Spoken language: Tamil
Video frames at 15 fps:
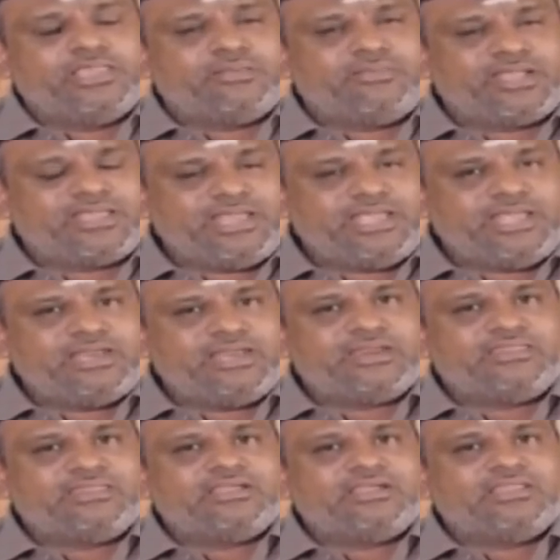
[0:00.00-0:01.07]
இந்த மாதிரி
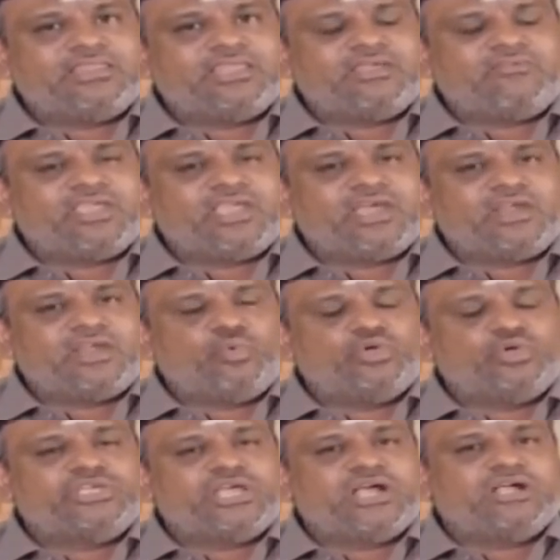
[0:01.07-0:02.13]
இல்லறத்துக்கு தேவையான
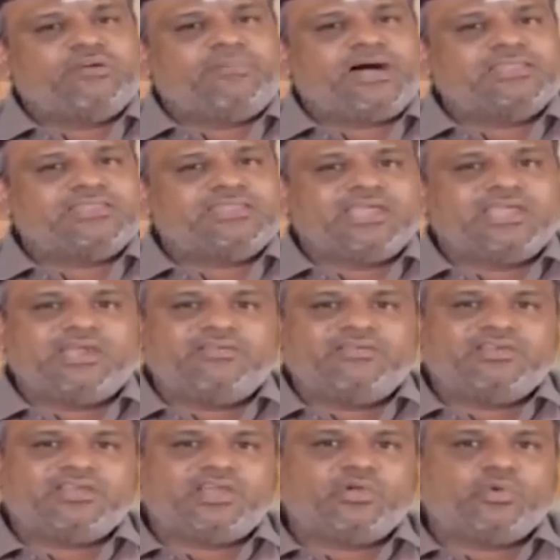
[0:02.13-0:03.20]
உற்சாக மாத்திரைகளை
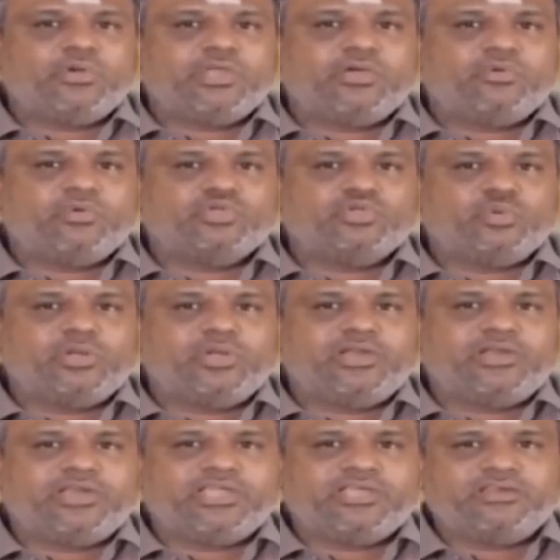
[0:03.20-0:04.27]
விற்கக்கூடிய ஒரு சூழல்
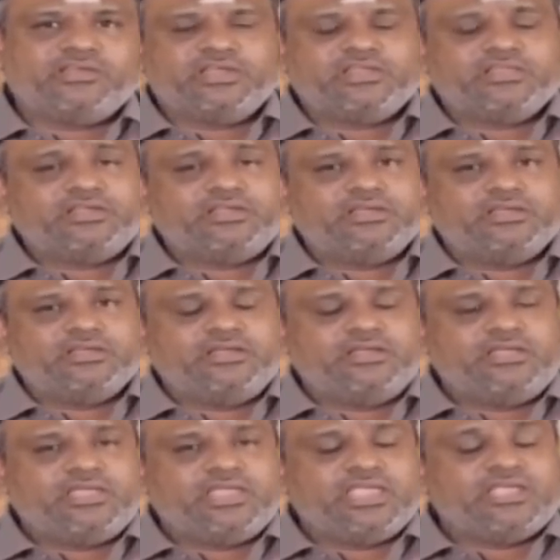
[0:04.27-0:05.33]
இன்றைக்கு இருக்கிறது
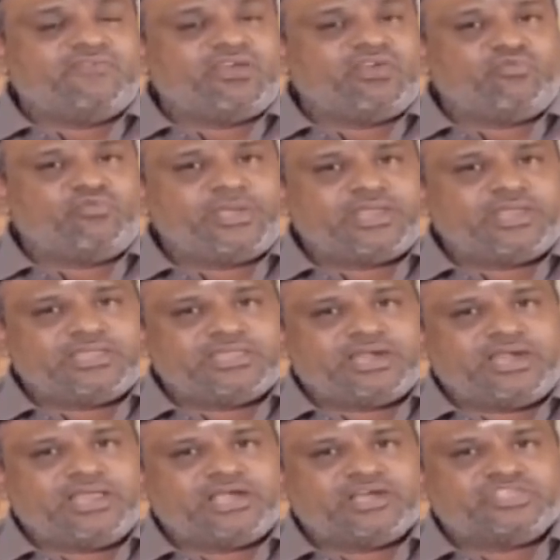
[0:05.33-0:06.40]
எவ்வளவு பேர்
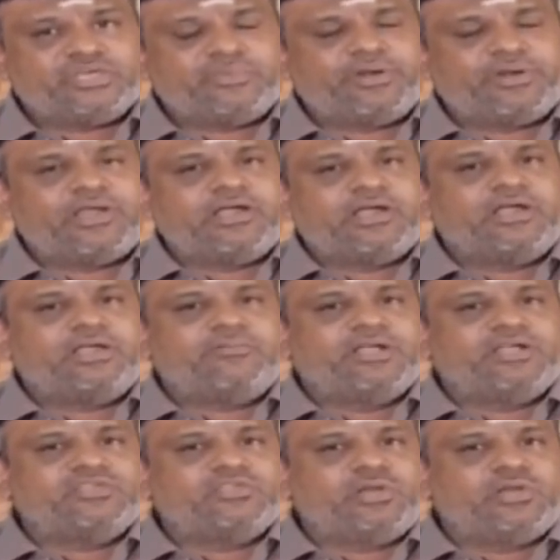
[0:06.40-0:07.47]
இதனால் கஷ்டப்படுறாங்கன்னு
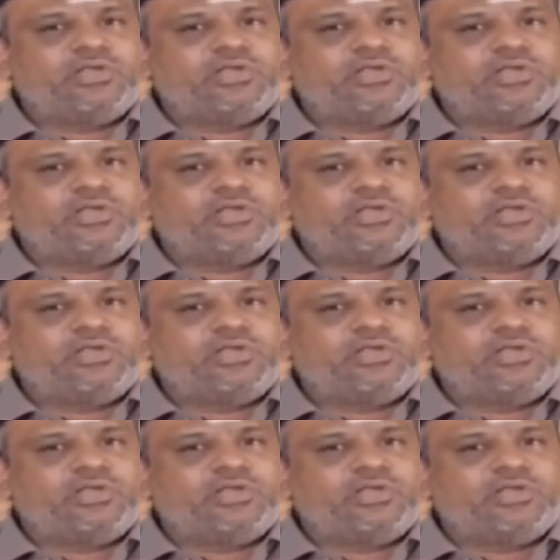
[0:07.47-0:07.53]
நமக்கு